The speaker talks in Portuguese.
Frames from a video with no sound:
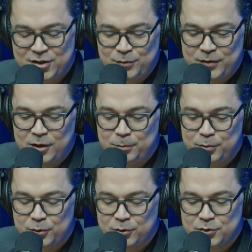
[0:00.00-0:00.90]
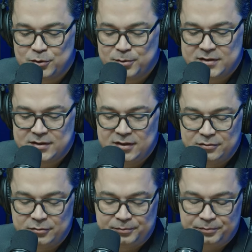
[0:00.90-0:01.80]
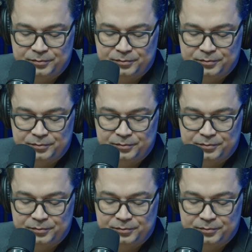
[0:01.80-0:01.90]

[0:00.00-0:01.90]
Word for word: Deixa eu falar um pouco sobre esse livro.